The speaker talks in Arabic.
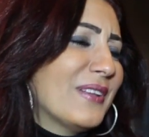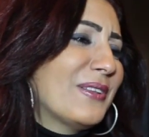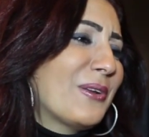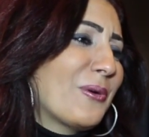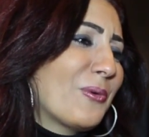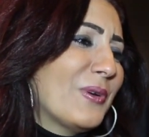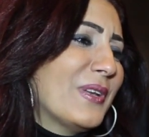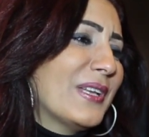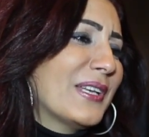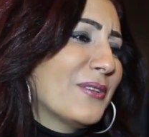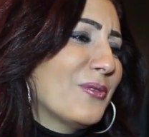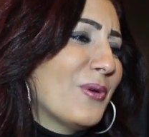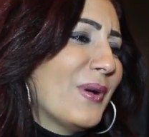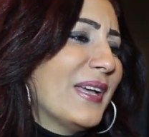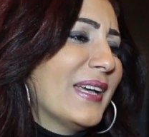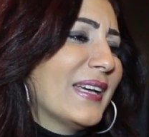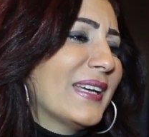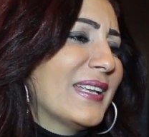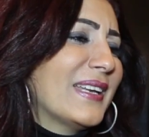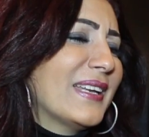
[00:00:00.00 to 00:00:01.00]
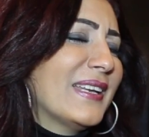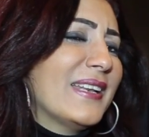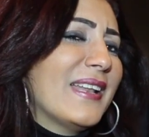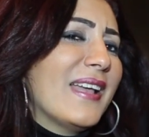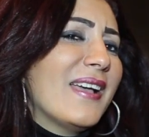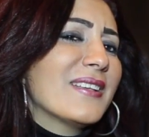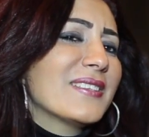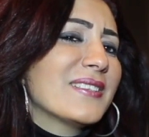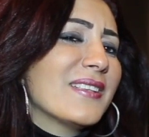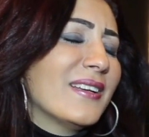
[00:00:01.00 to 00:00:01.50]
هقدر اقول لك يا دعاء غير
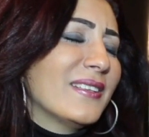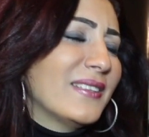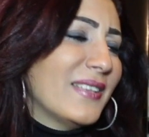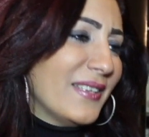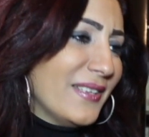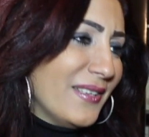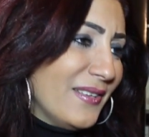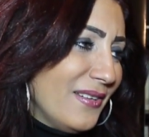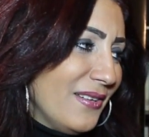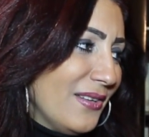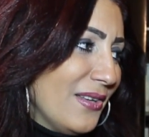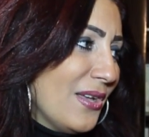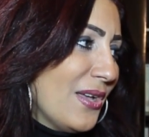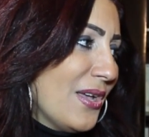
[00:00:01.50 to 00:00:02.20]
انها سعديه